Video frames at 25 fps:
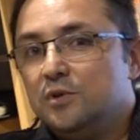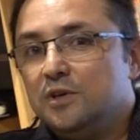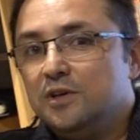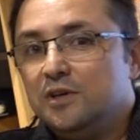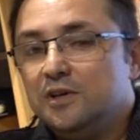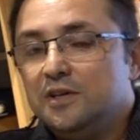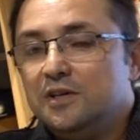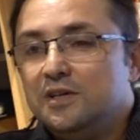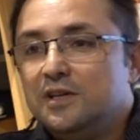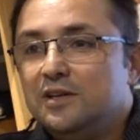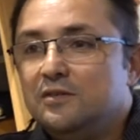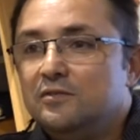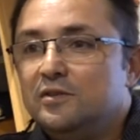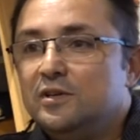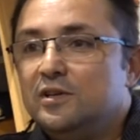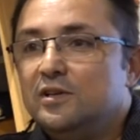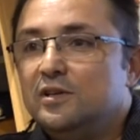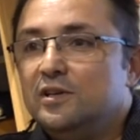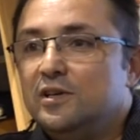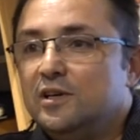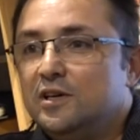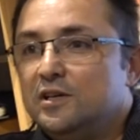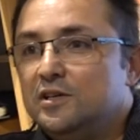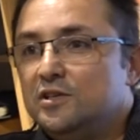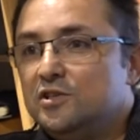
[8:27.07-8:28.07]
Bir yayın
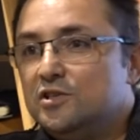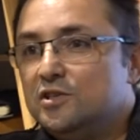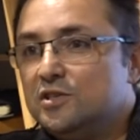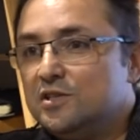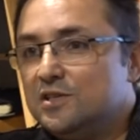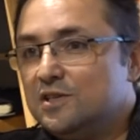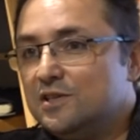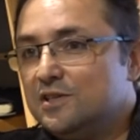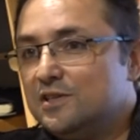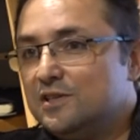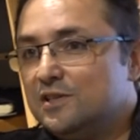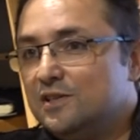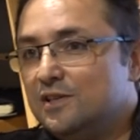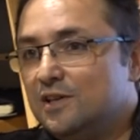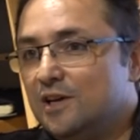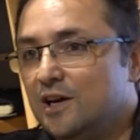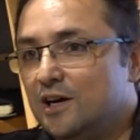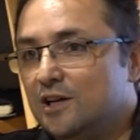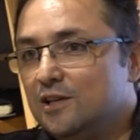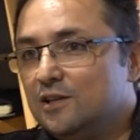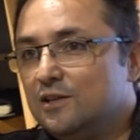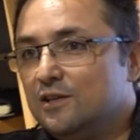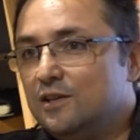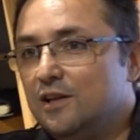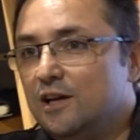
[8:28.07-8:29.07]
evinin yayın çizgisini
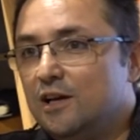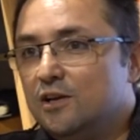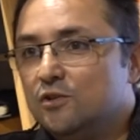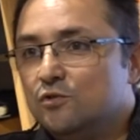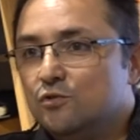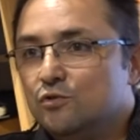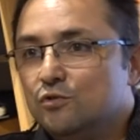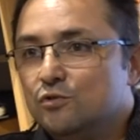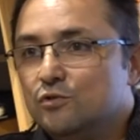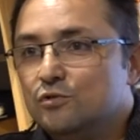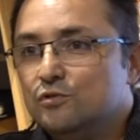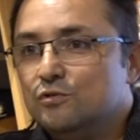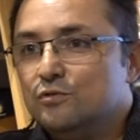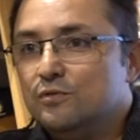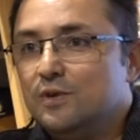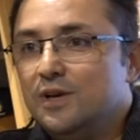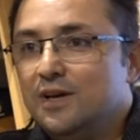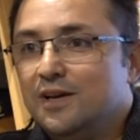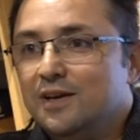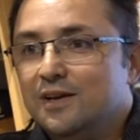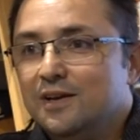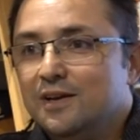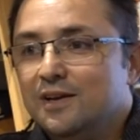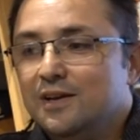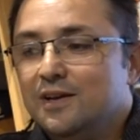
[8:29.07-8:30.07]
algılar okur
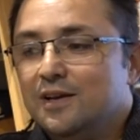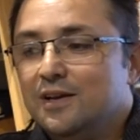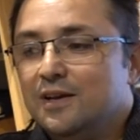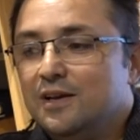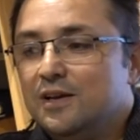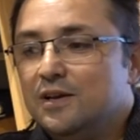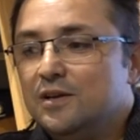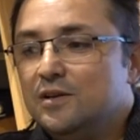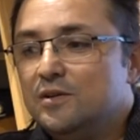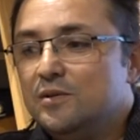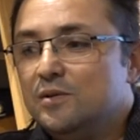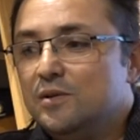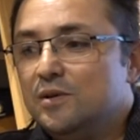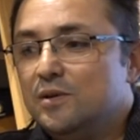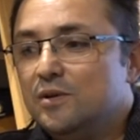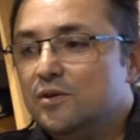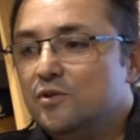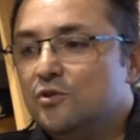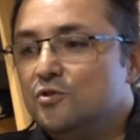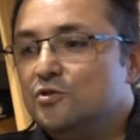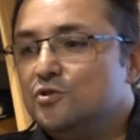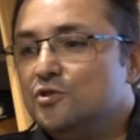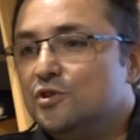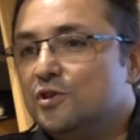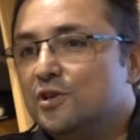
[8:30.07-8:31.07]
ve e,
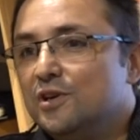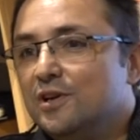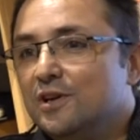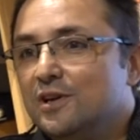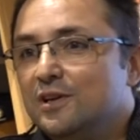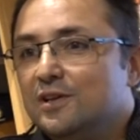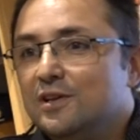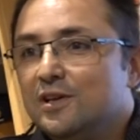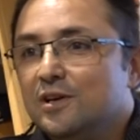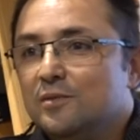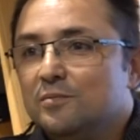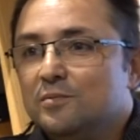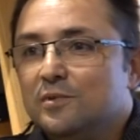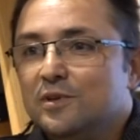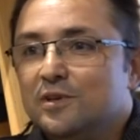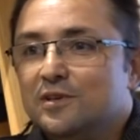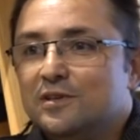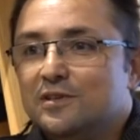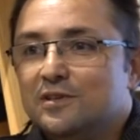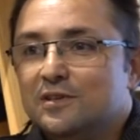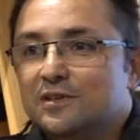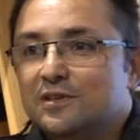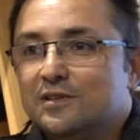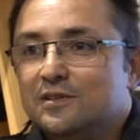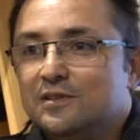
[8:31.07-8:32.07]
önceki
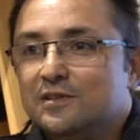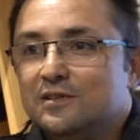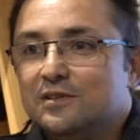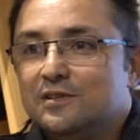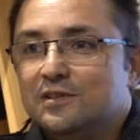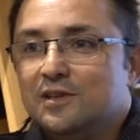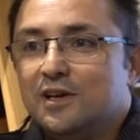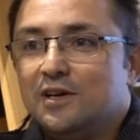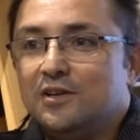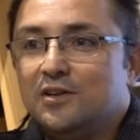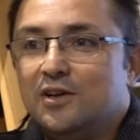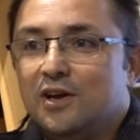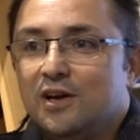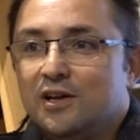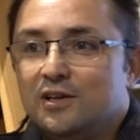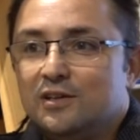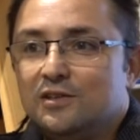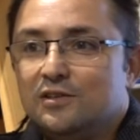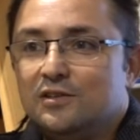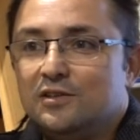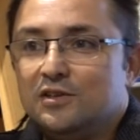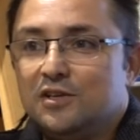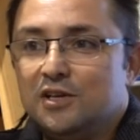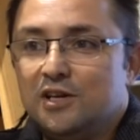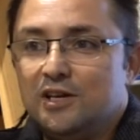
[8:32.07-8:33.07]
kitaplarından
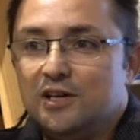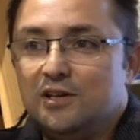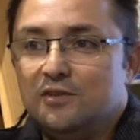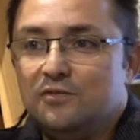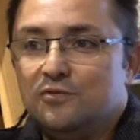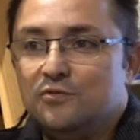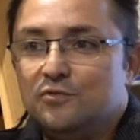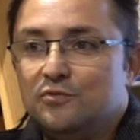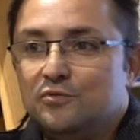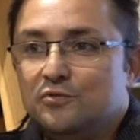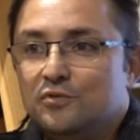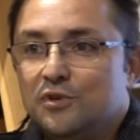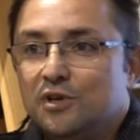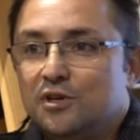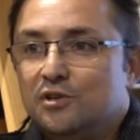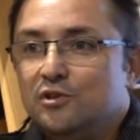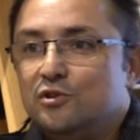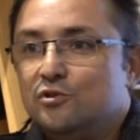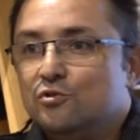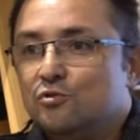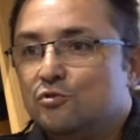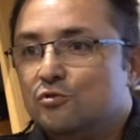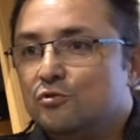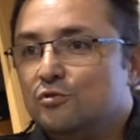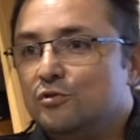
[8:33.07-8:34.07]
aldığı keyif,
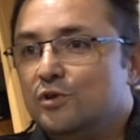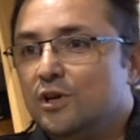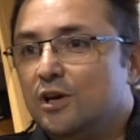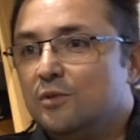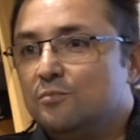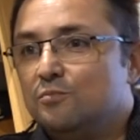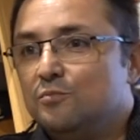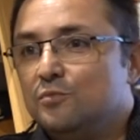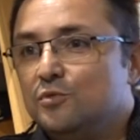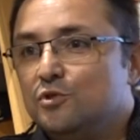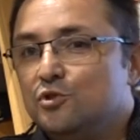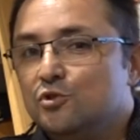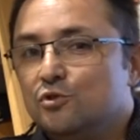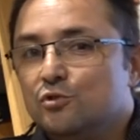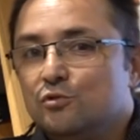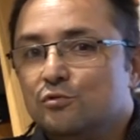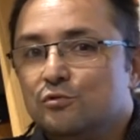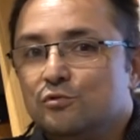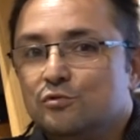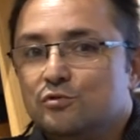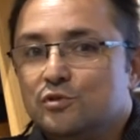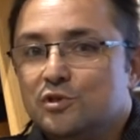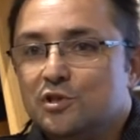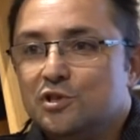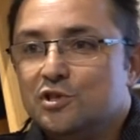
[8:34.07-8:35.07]
editörün yapmış
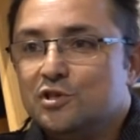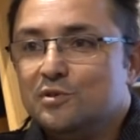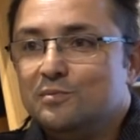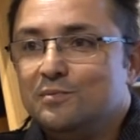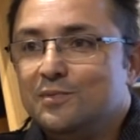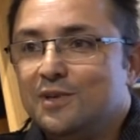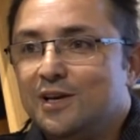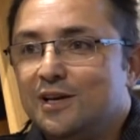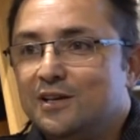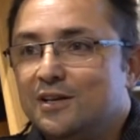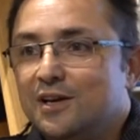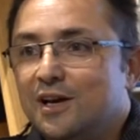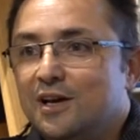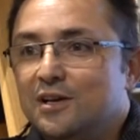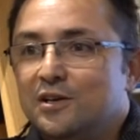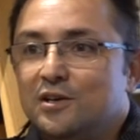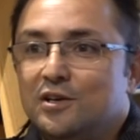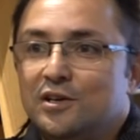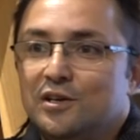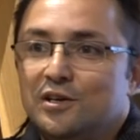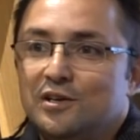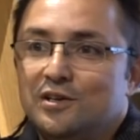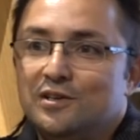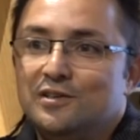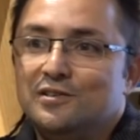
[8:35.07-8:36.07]
olduğu seçimler,
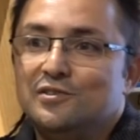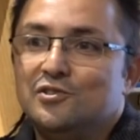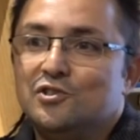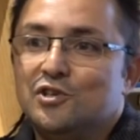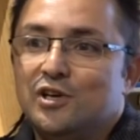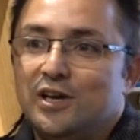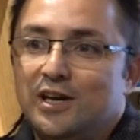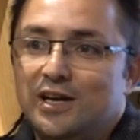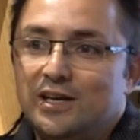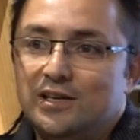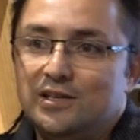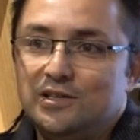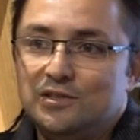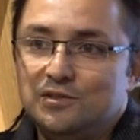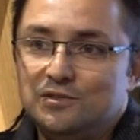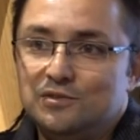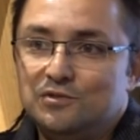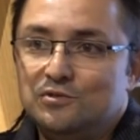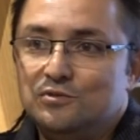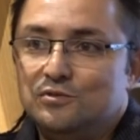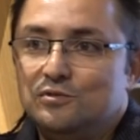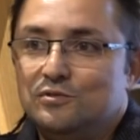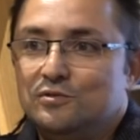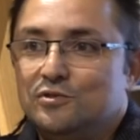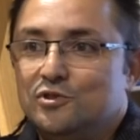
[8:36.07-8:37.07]
hangi şairin
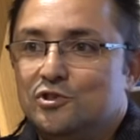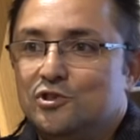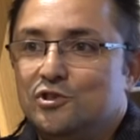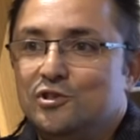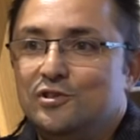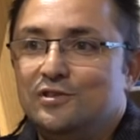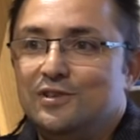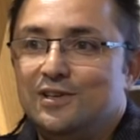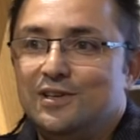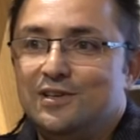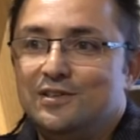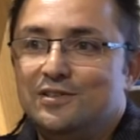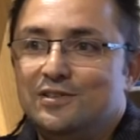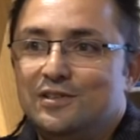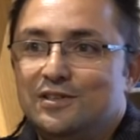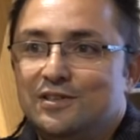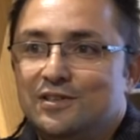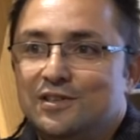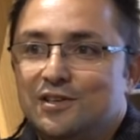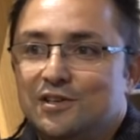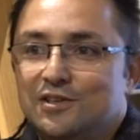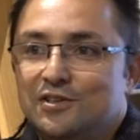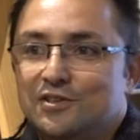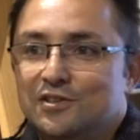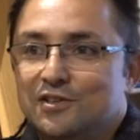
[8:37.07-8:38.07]

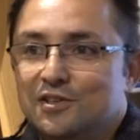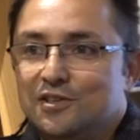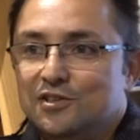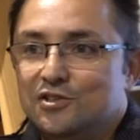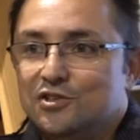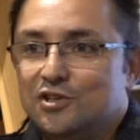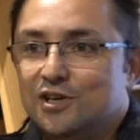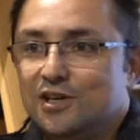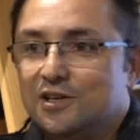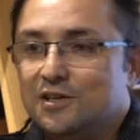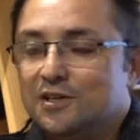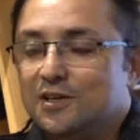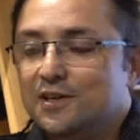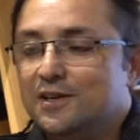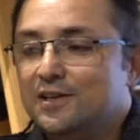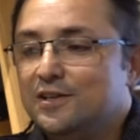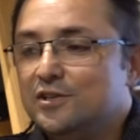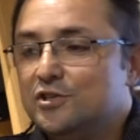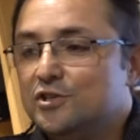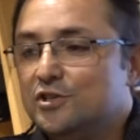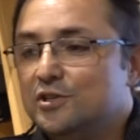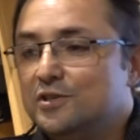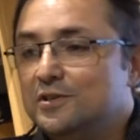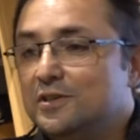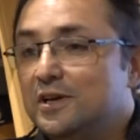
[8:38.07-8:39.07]
şiirlerini yayınlayacağına
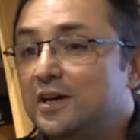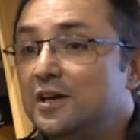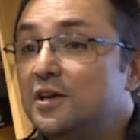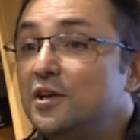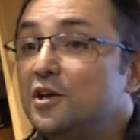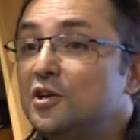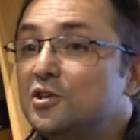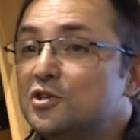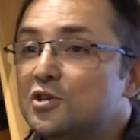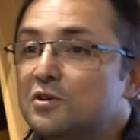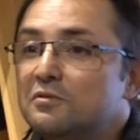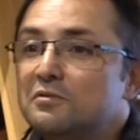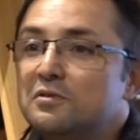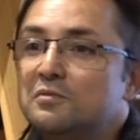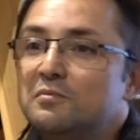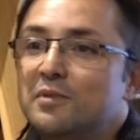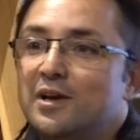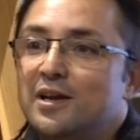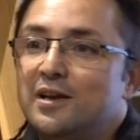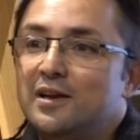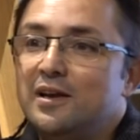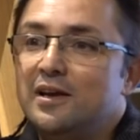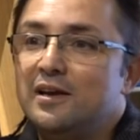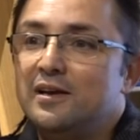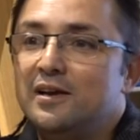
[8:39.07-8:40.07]
ilişkin, hangi
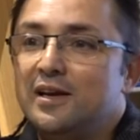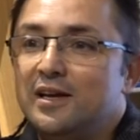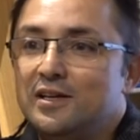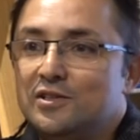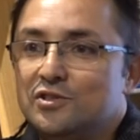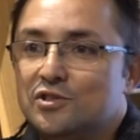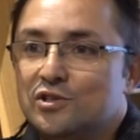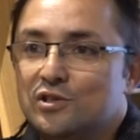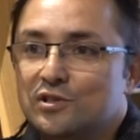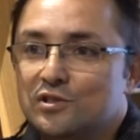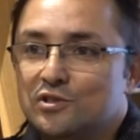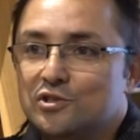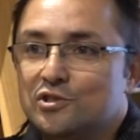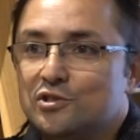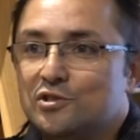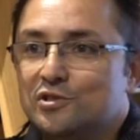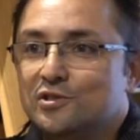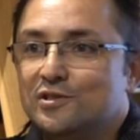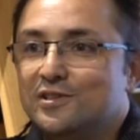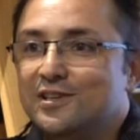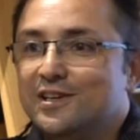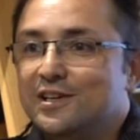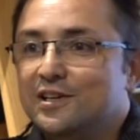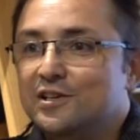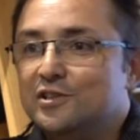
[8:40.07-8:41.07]
çevirmenlerle
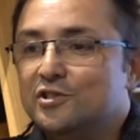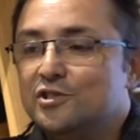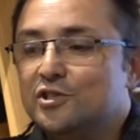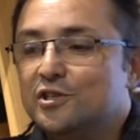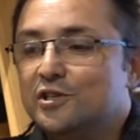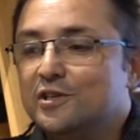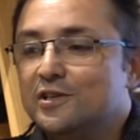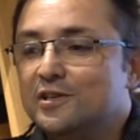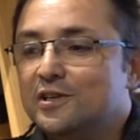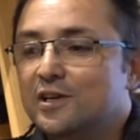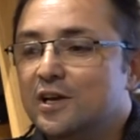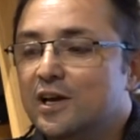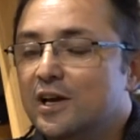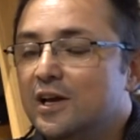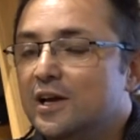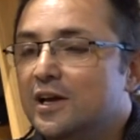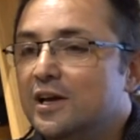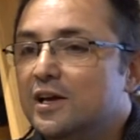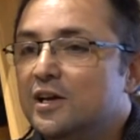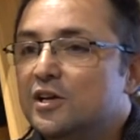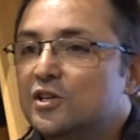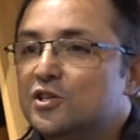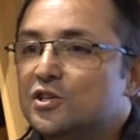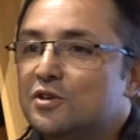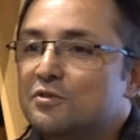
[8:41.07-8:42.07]
çalıştığına ilişkin,
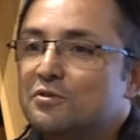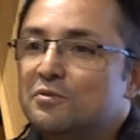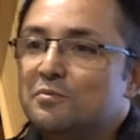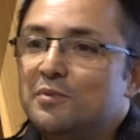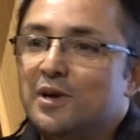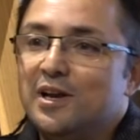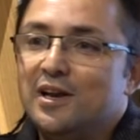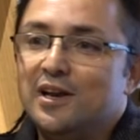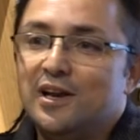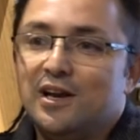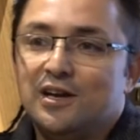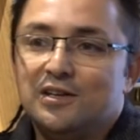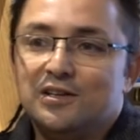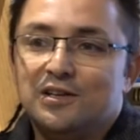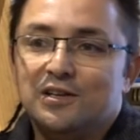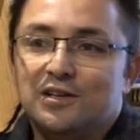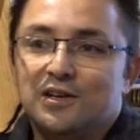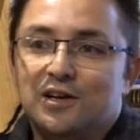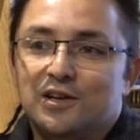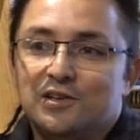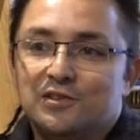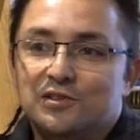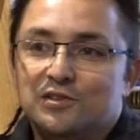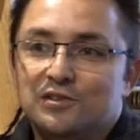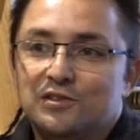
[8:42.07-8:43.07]
çevirmenlerden
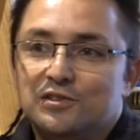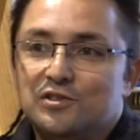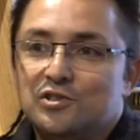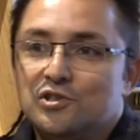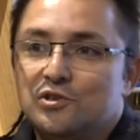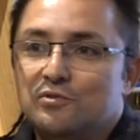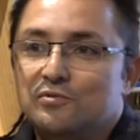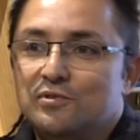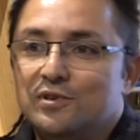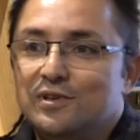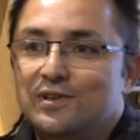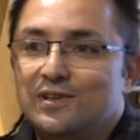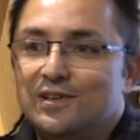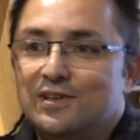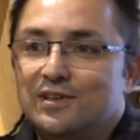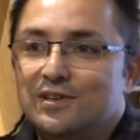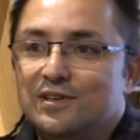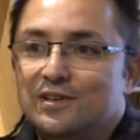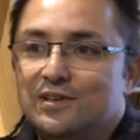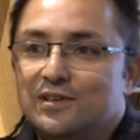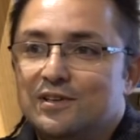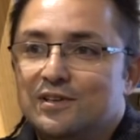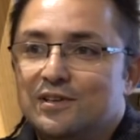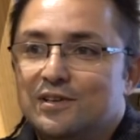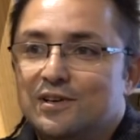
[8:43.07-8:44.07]
aldığı
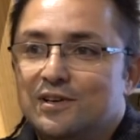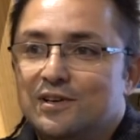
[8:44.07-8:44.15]
çevirileri